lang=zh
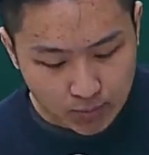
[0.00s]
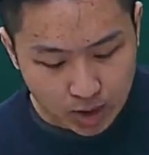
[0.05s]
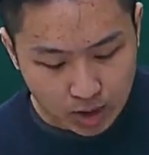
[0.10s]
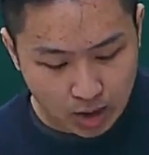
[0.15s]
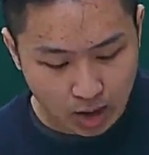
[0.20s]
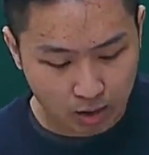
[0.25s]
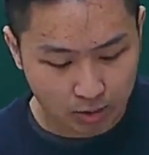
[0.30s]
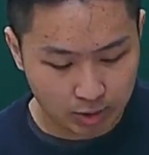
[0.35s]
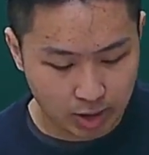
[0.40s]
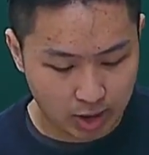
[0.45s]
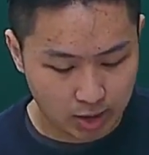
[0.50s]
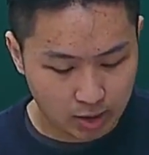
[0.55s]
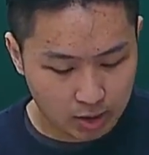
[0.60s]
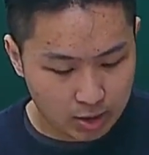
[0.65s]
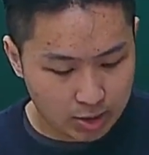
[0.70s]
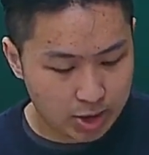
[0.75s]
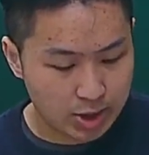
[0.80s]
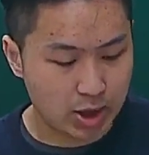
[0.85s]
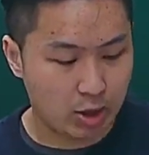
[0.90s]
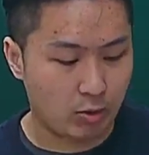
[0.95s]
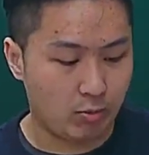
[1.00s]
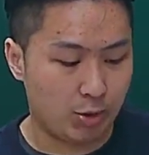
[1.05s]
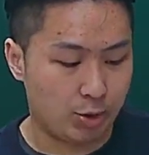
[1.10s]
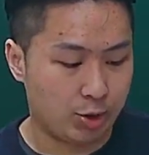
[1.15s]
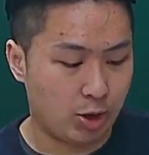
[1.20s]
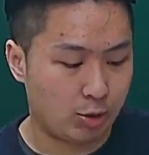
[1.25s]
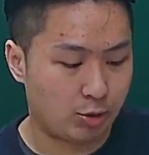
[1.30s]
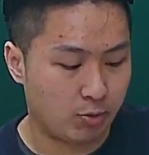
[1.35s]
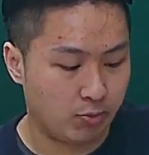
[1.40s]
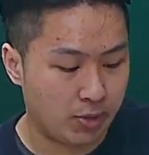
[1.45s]
好，那接下来我们
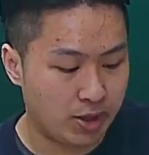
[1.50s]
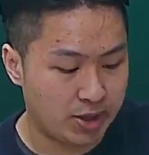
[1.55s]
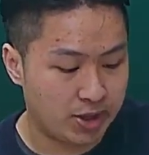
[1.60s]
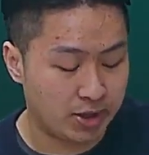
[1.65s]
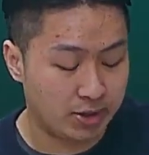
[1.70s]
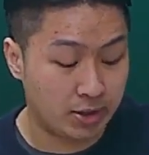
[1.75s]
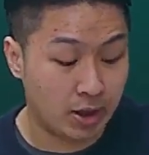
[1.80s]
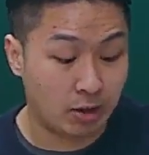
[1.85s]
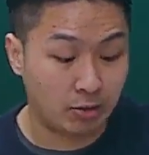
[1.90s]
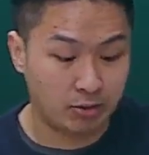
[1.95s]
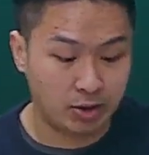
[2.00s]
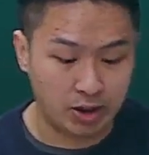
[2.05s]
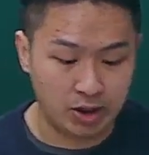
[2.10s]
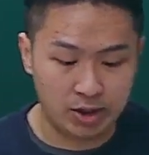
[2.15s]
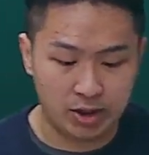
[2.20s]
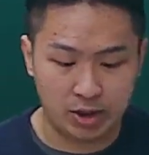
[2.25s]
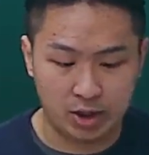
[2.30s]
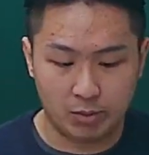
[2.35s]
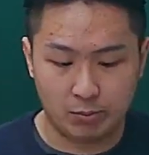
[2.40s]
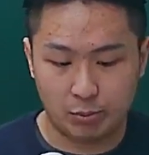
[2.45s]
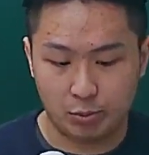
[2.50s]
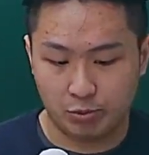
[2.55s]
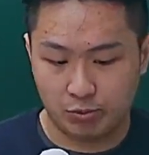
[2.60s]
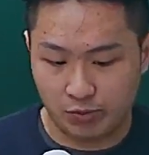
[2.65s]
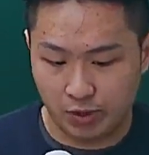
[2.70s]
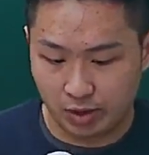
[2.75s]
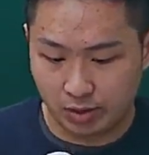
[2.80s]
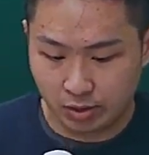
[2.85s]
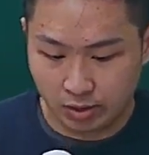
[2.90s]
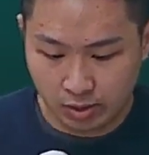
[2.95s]
就要准备进到第一题的部
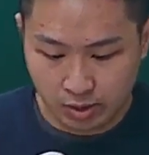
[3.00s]
分。